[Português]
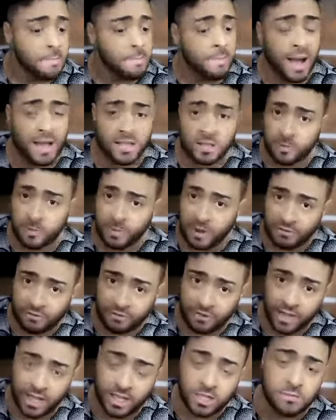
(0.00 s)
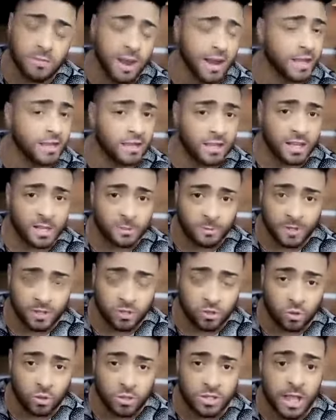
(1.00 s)
Passe para frente, marque três
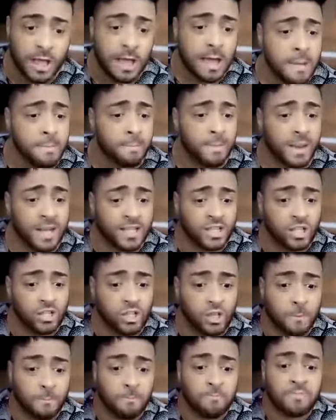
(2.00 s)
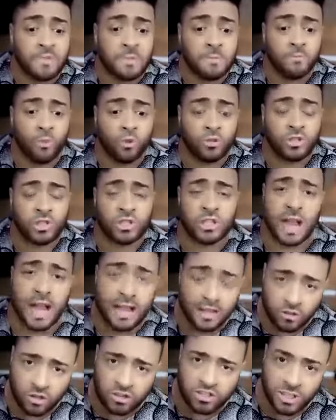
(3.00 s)
pessoas para a gente mostrar
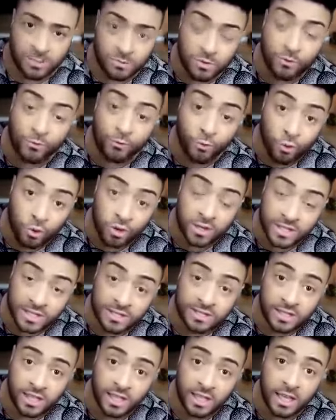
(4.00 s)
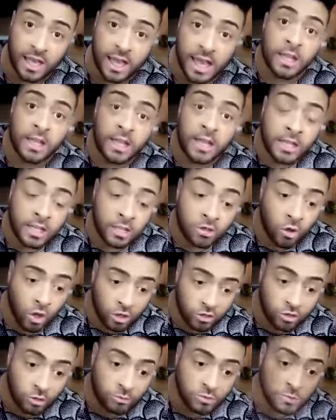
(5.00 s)
que nós temos força, sim, que
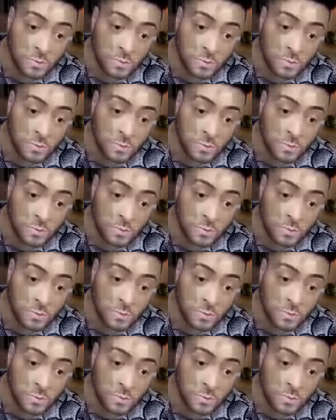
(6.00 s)
nós somos